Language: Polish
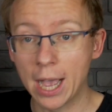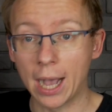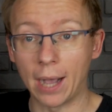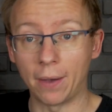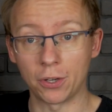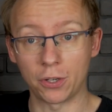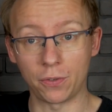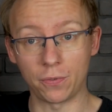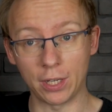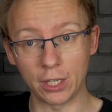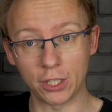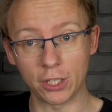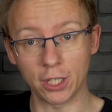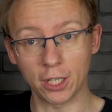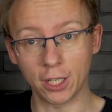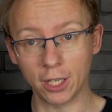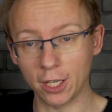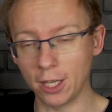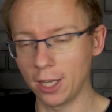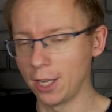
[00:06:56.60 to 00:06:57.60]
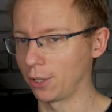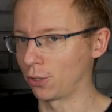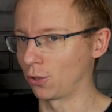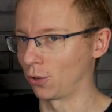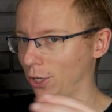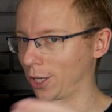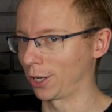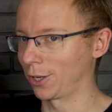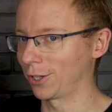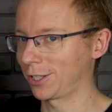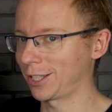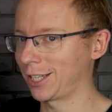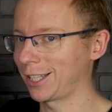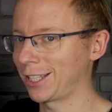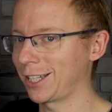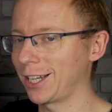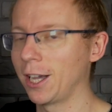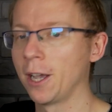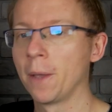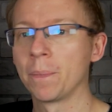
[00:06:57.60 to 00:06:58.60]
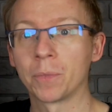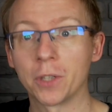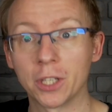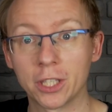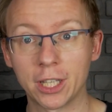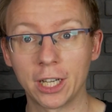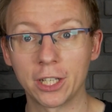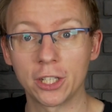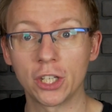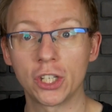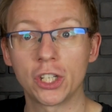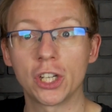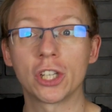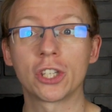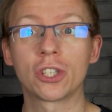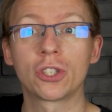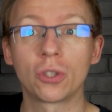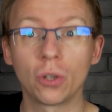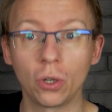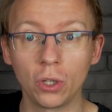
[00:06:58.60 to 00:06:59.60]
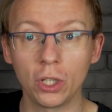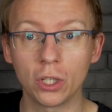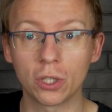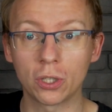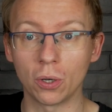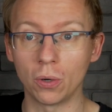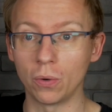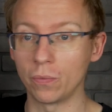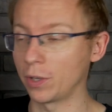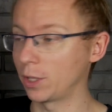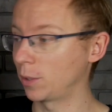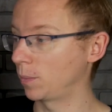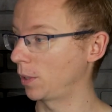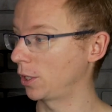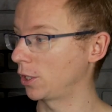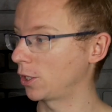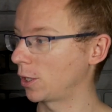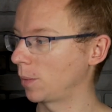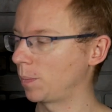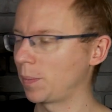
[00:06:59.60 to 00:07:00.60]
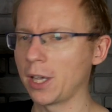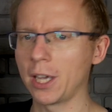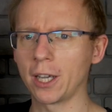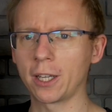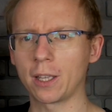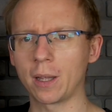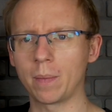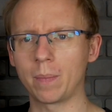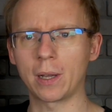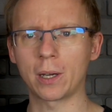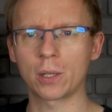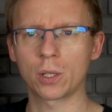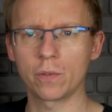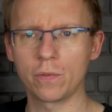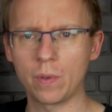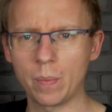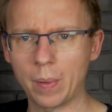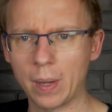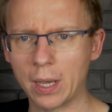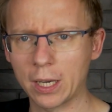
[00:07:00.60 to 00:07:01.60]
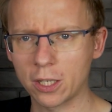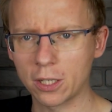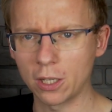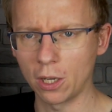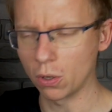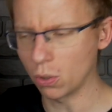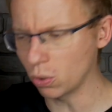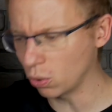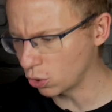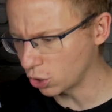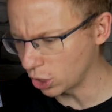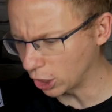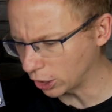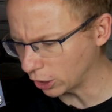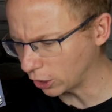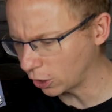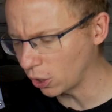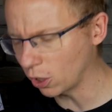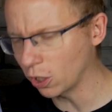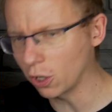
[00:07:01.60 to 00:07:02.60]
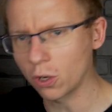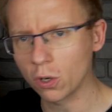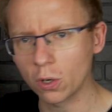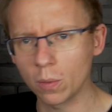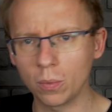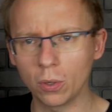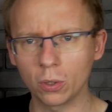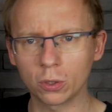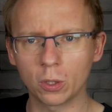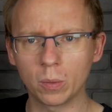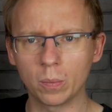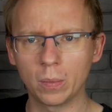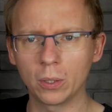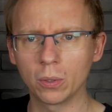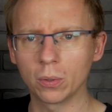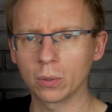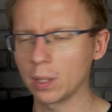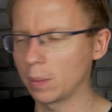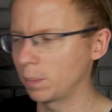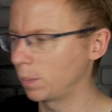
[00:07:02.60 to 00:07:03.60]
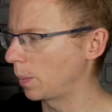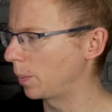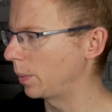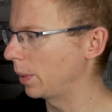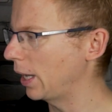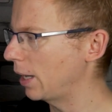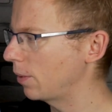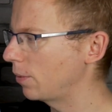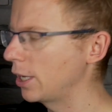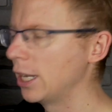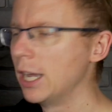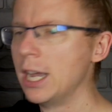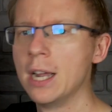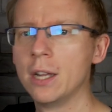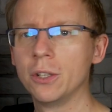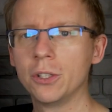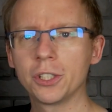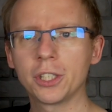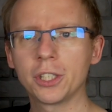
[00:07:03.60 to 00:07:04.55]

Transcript: a w świecie gry to jego stacja stanie się stolicą, więc będzie piękna, bardzo wypaśna. Różne takie roboty będą tam popylały. No